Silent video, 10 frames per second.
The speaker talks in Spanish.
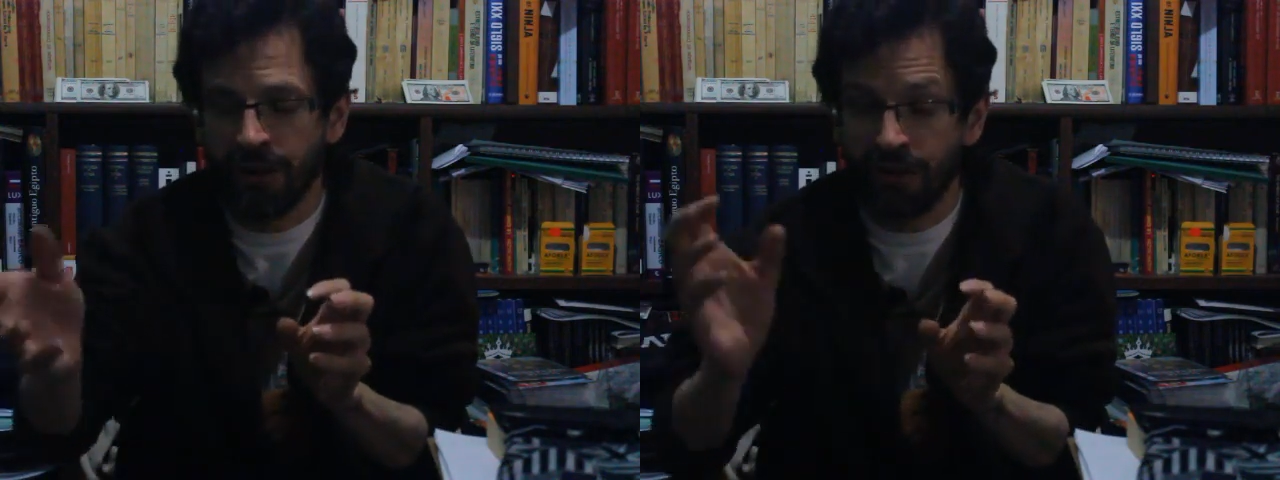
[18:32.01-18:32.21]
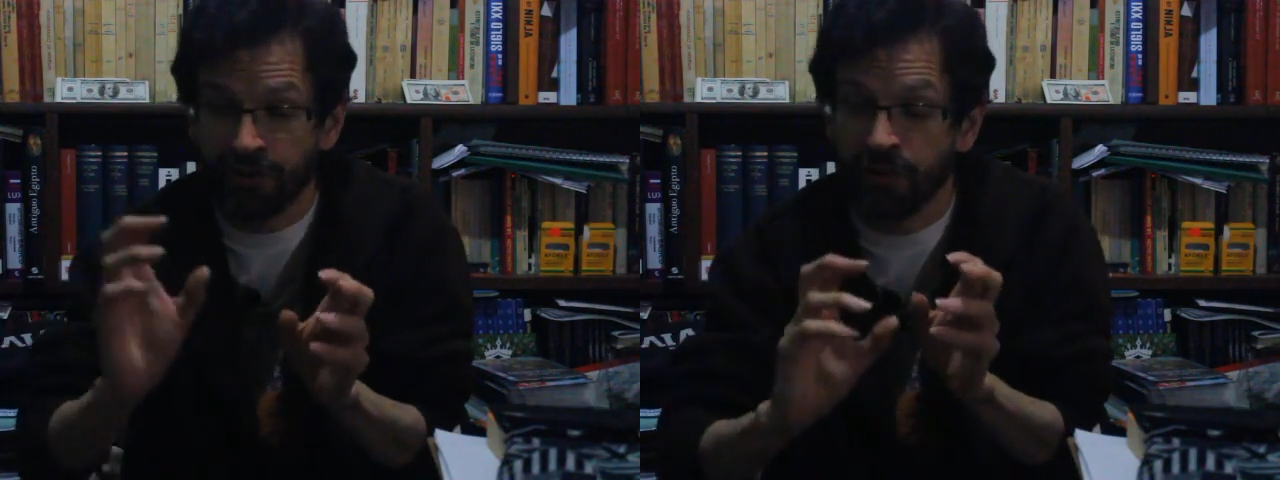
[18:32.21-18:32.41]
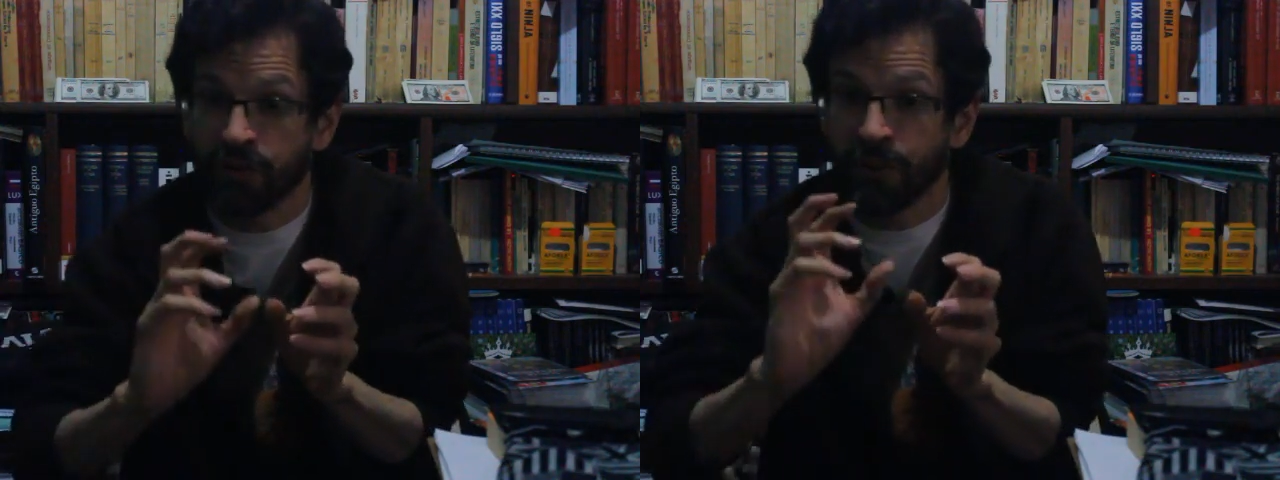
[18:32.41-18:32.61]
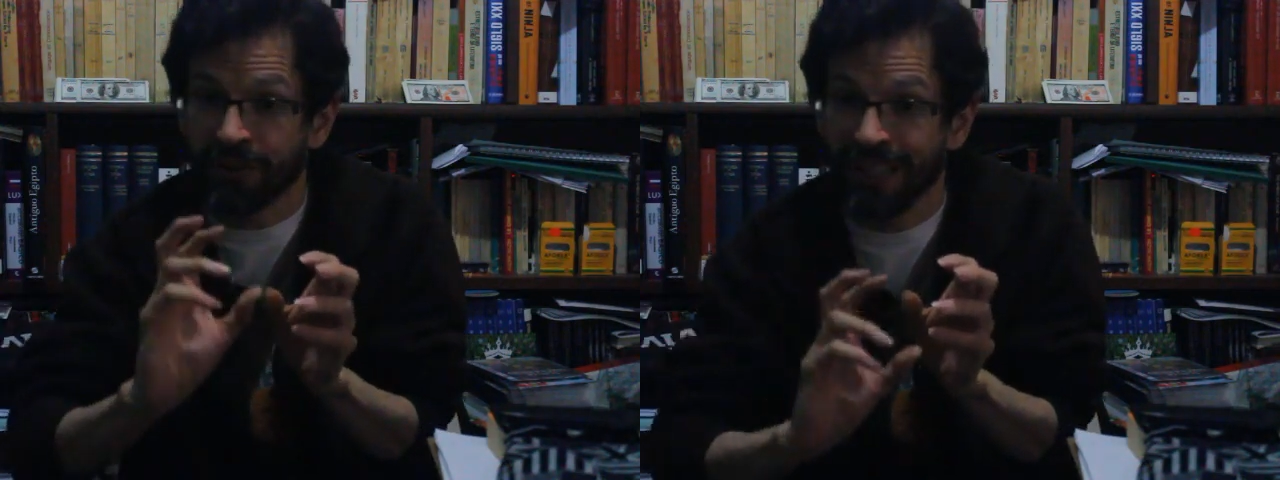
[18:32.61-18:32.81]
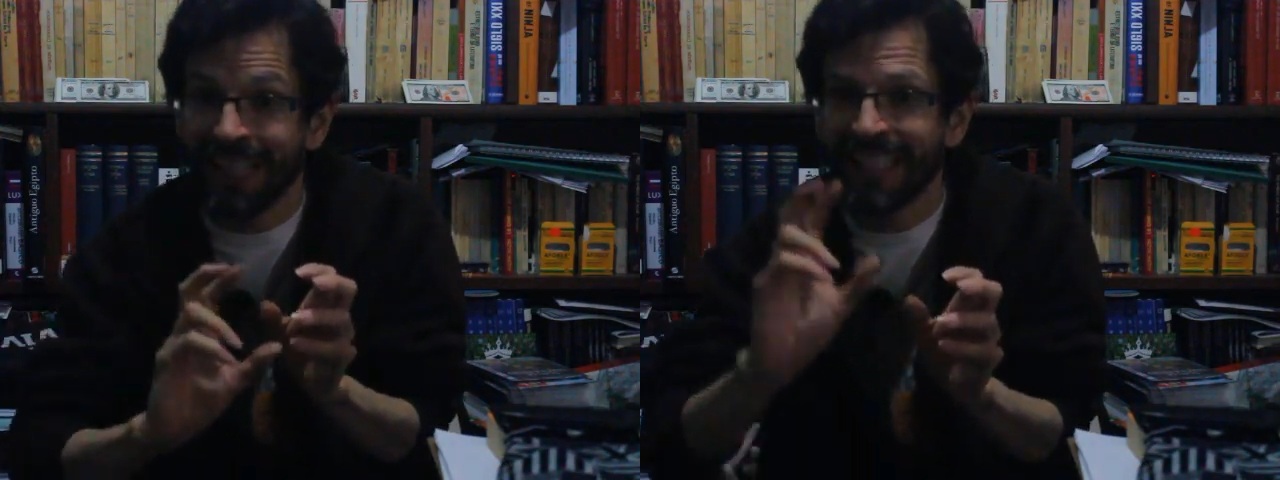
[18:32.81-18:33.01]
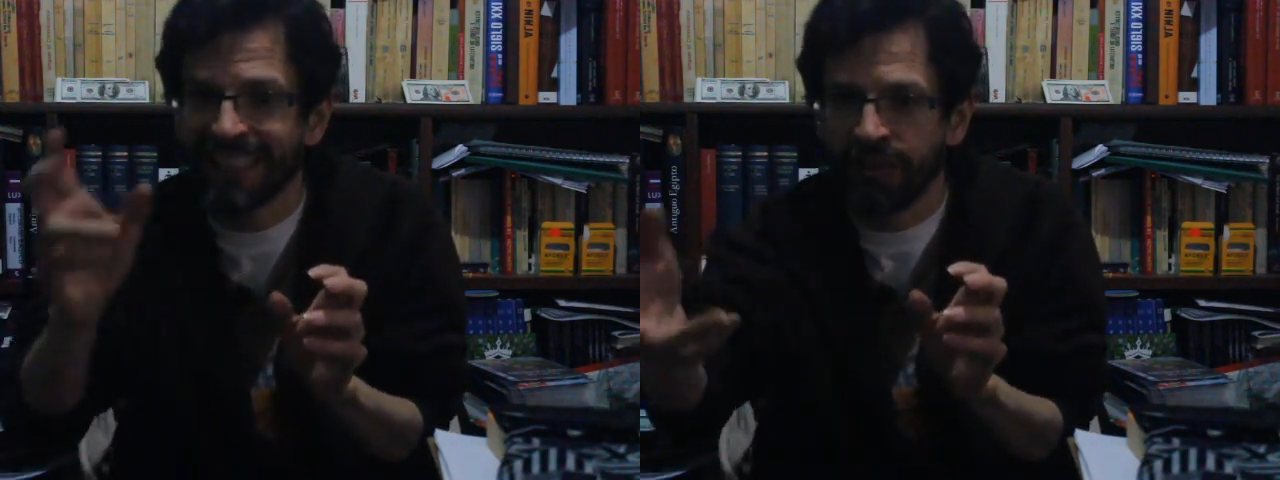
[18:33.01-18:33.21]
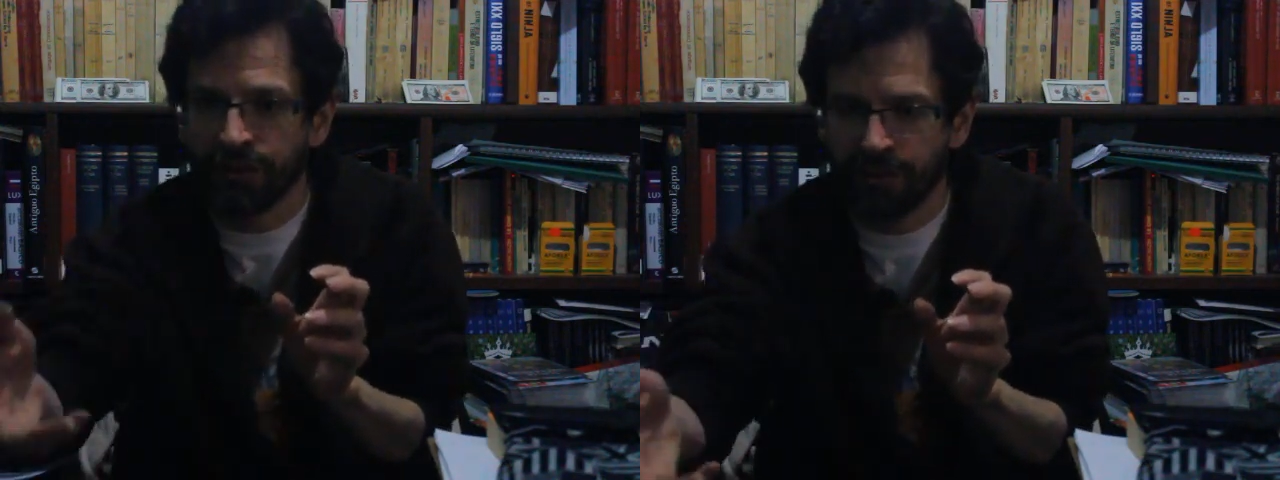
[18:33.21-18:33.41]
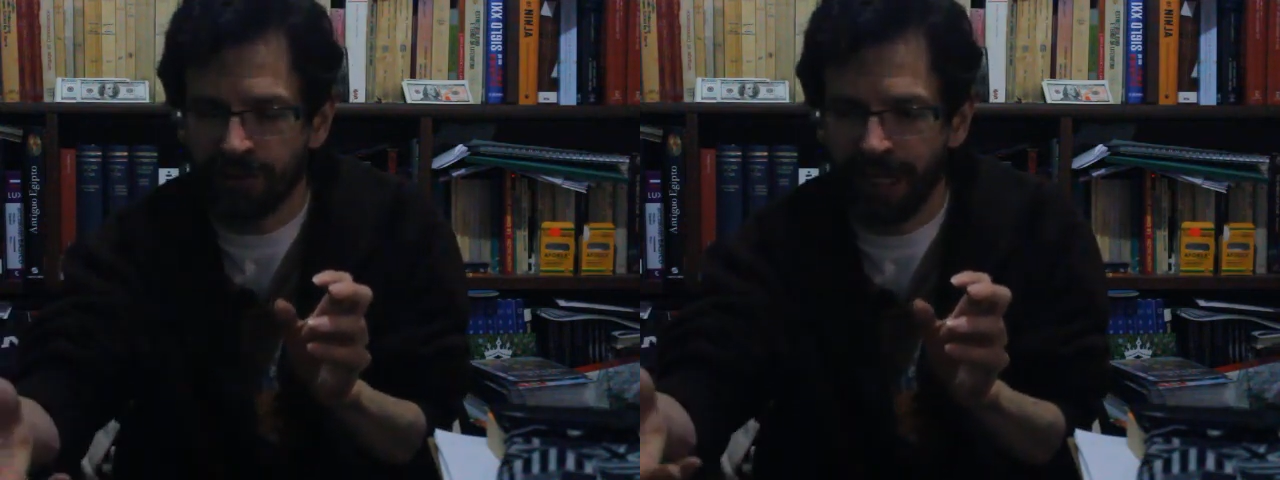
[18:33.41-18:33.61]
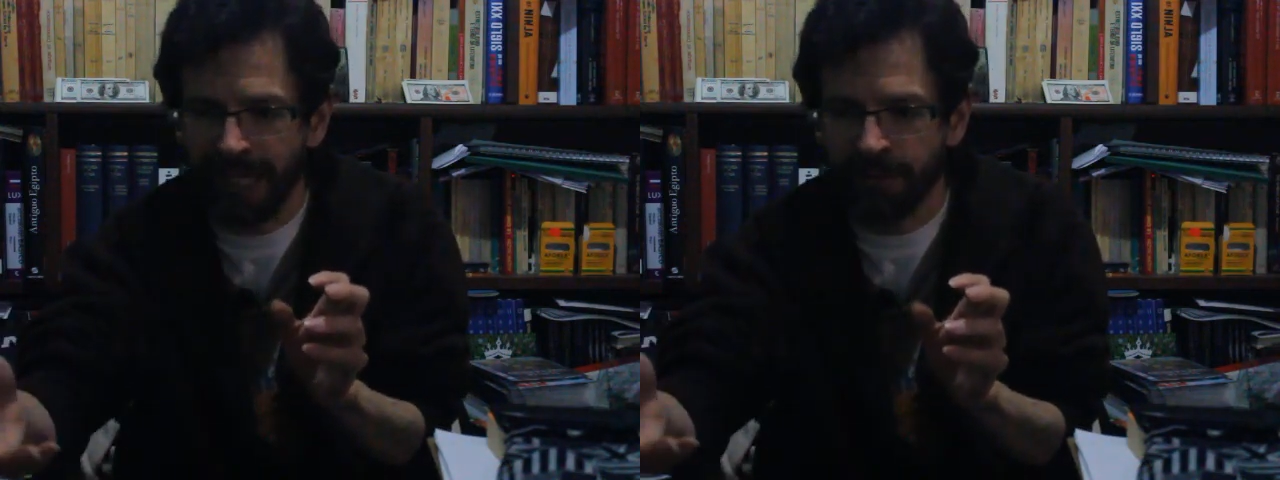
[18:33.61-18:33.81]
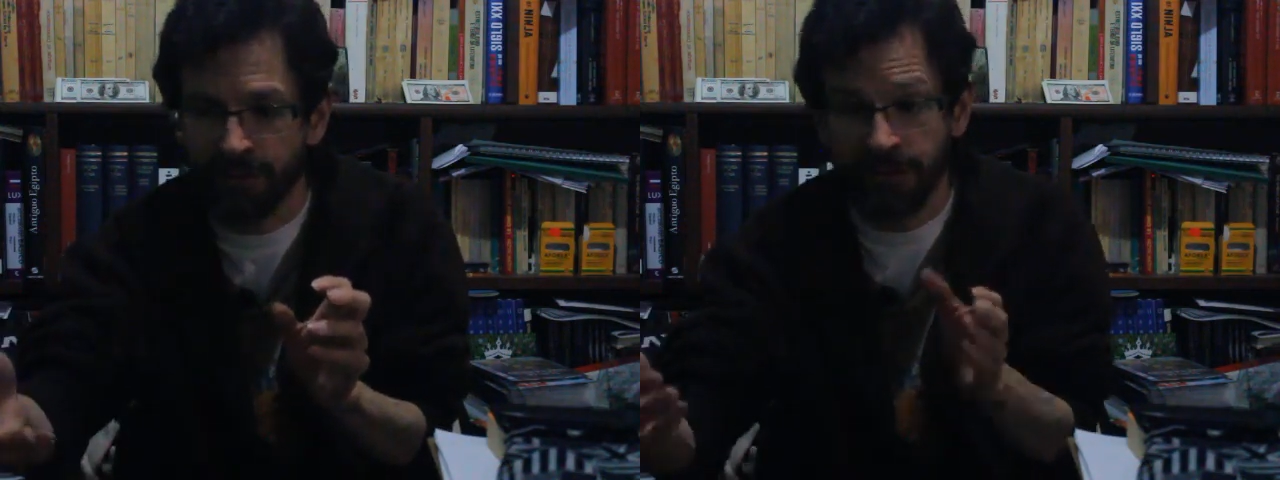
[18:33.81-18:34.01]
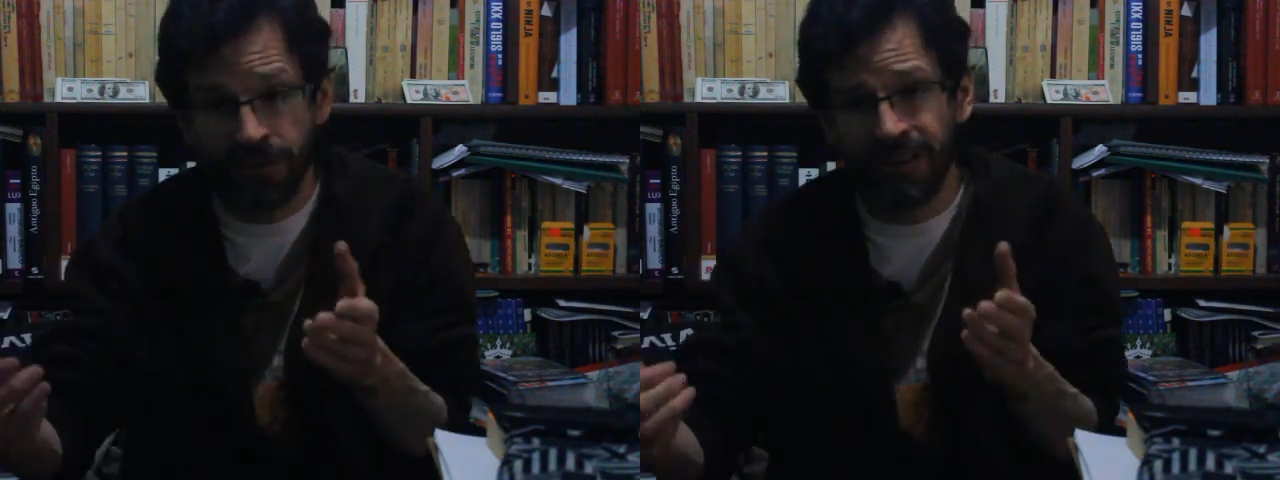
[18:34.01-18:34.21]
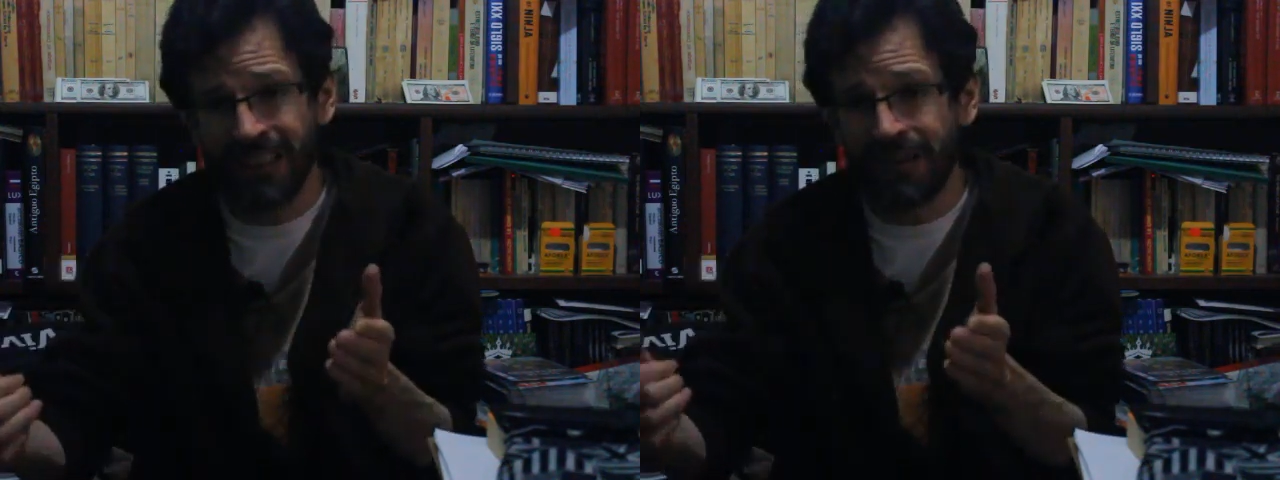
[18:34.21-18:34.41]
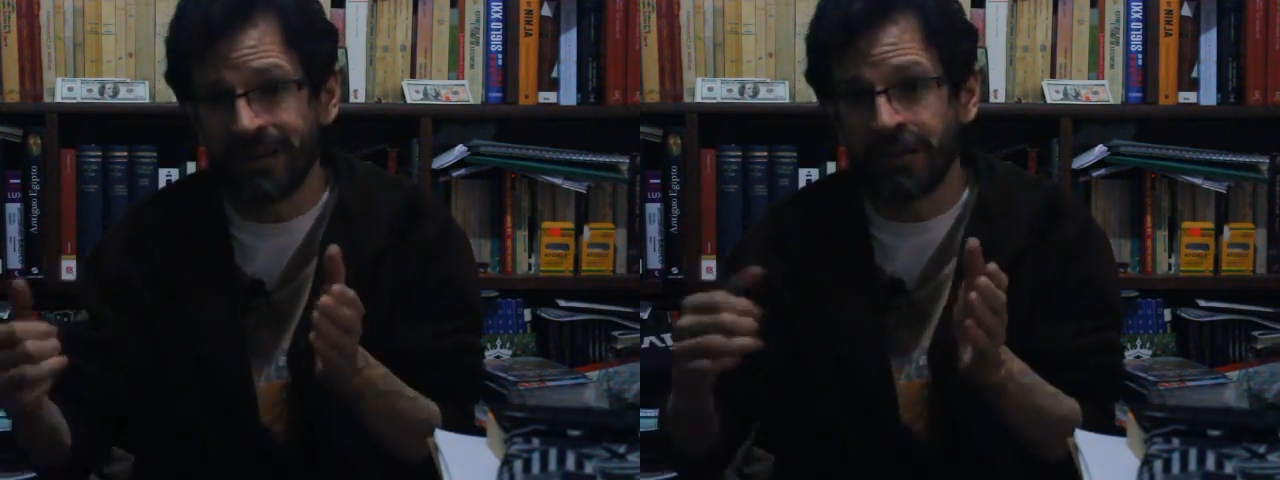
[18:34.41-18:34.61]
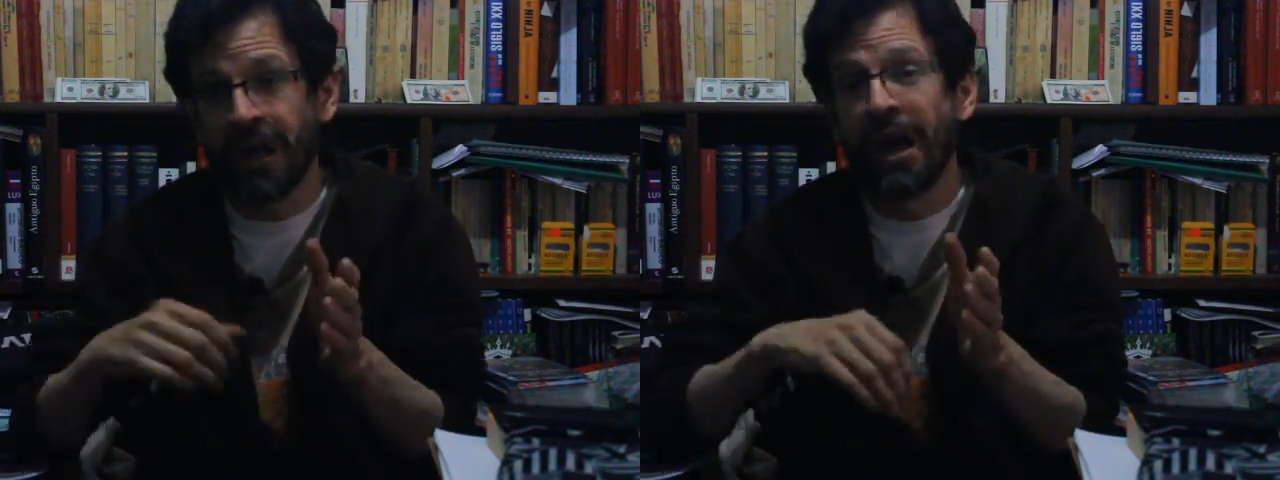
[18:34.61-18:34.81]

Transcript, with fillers: los, los porcentajes que nosotros queremos. Entonces tal vez